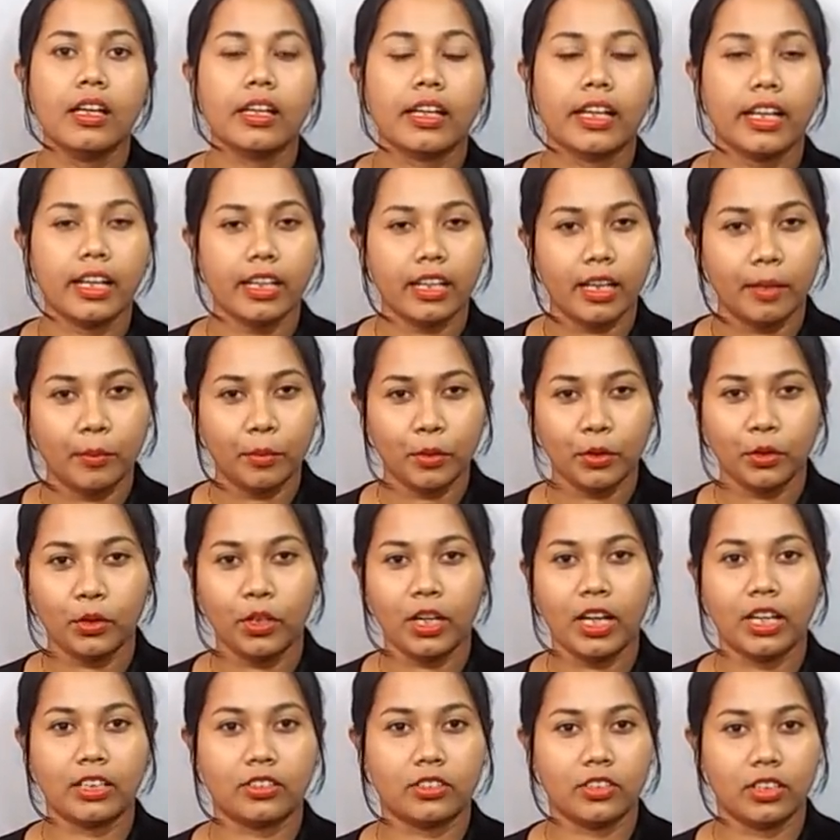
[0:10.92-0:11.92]
গেলগা
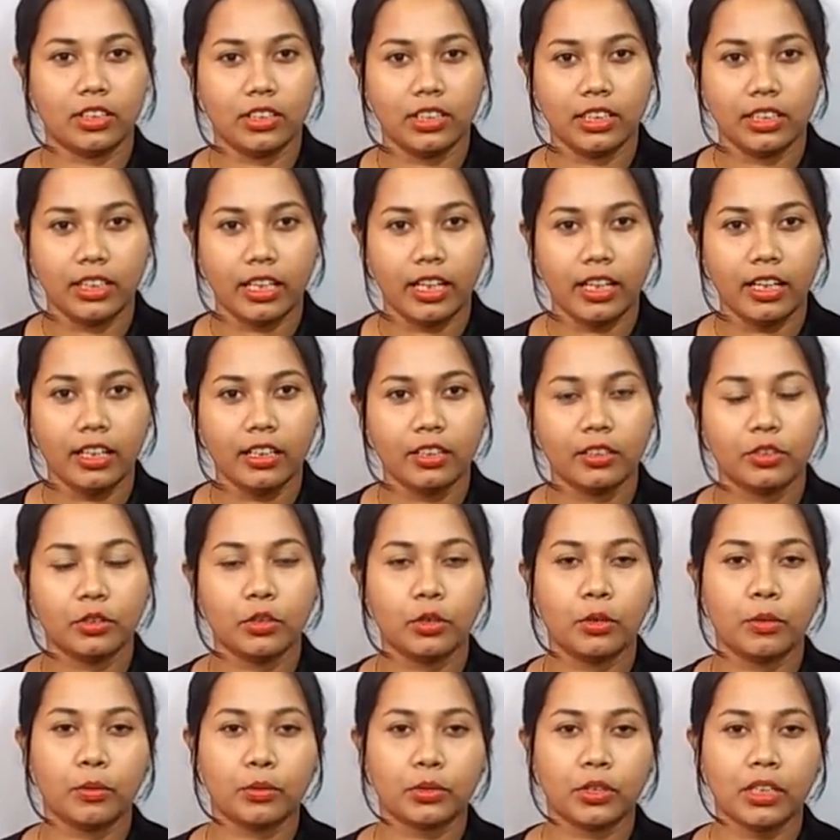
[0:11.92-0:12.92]
পনেরোই আষ্টর দিনে
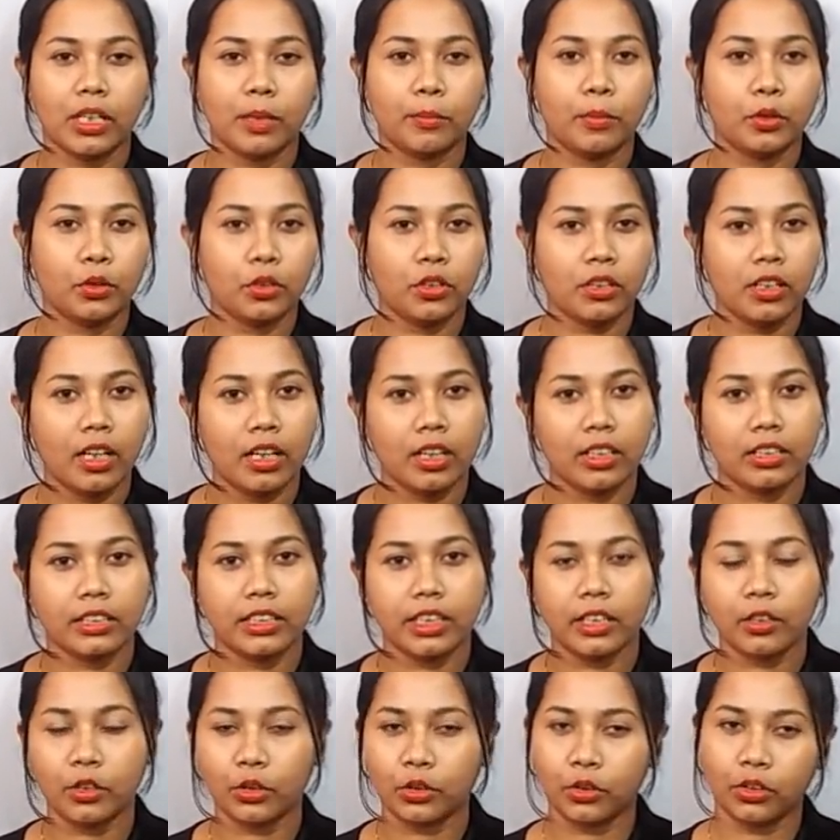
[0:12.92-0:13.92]
দুলসর আর বনরগাঙের
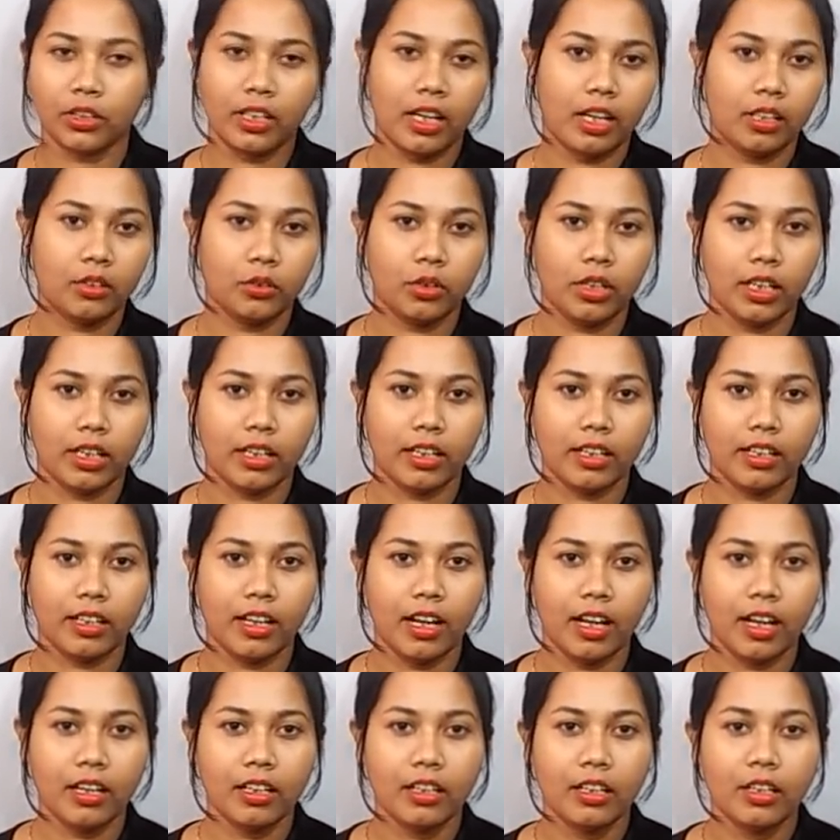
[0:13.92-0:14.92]
যে ঘটনা আনয়া
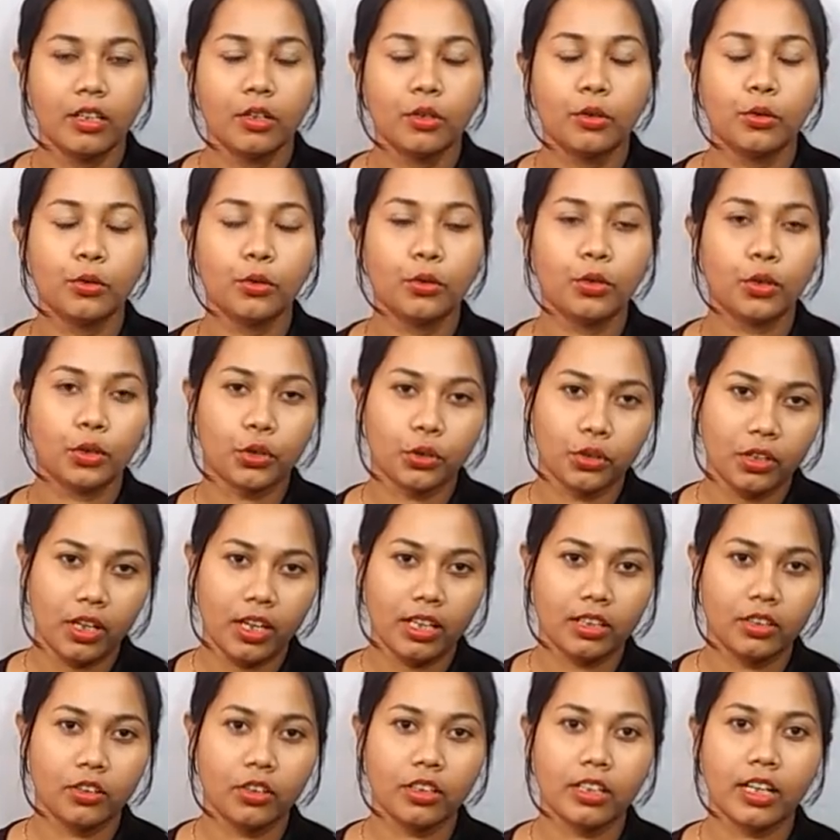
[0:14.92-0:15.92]
গেলগা ও ঘটনা
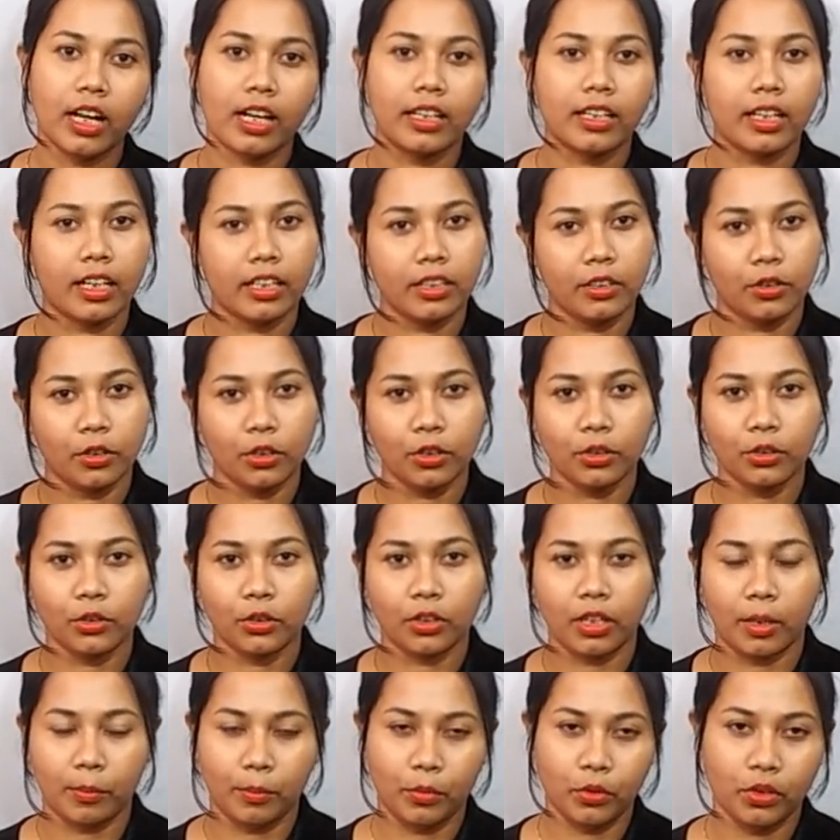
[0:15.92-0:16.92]
আনর কান্ডারিও
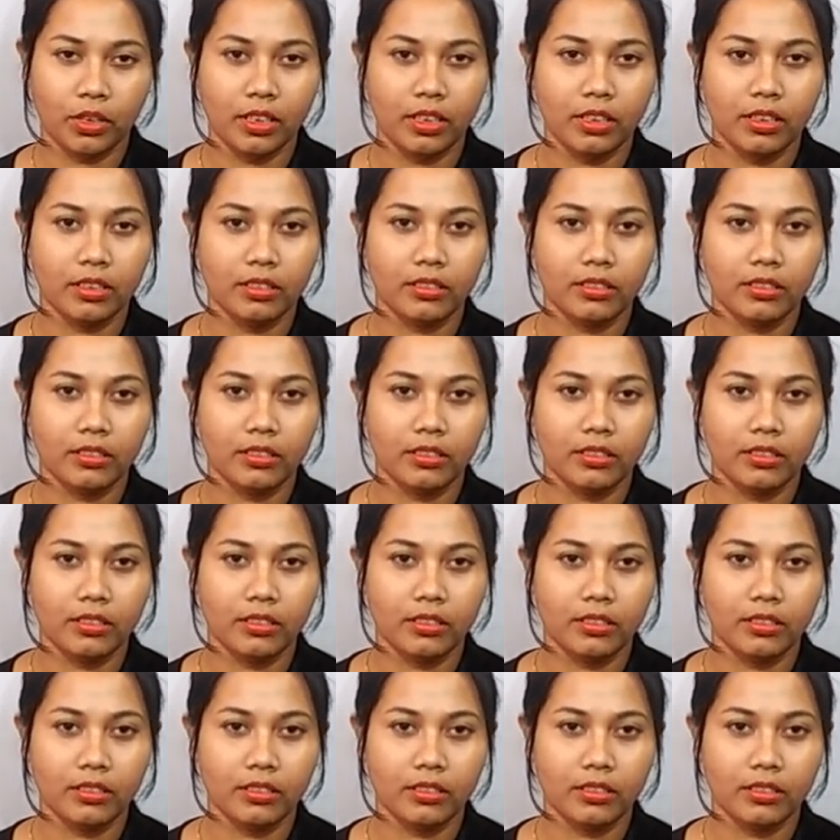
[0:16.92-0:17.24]
ধরা পড়ি